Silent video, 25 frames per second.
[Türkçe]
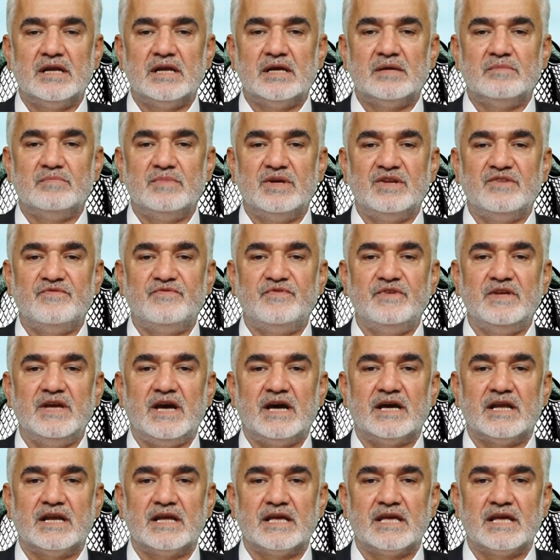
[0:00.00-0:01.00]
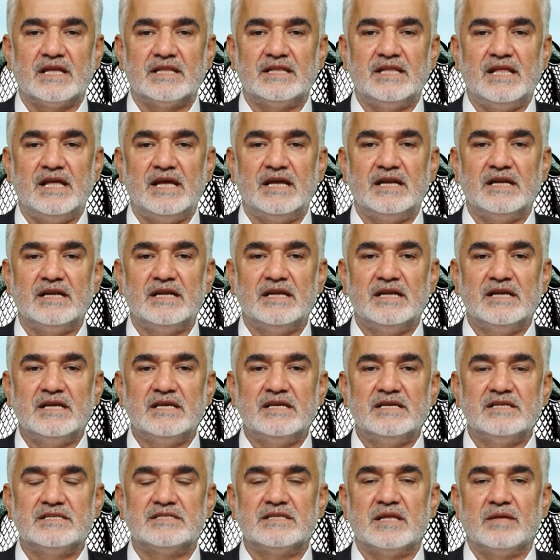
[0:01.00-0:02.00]
menfi hareketler,
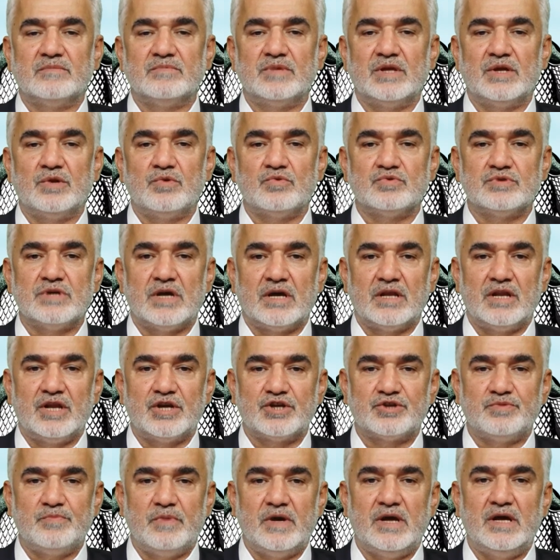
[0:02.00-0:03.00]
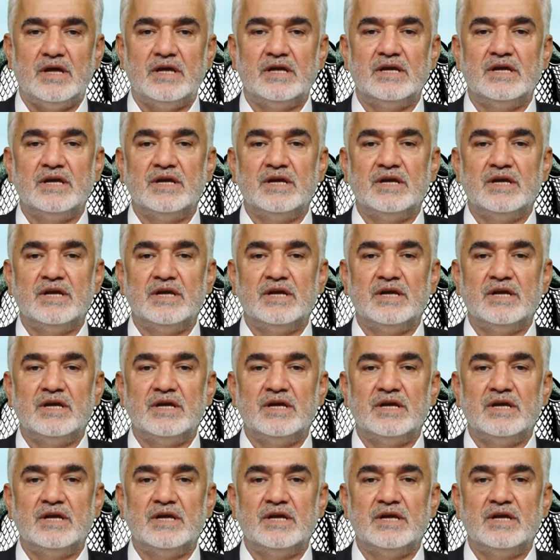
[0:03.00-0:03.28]
İslam'dan uzaklaşma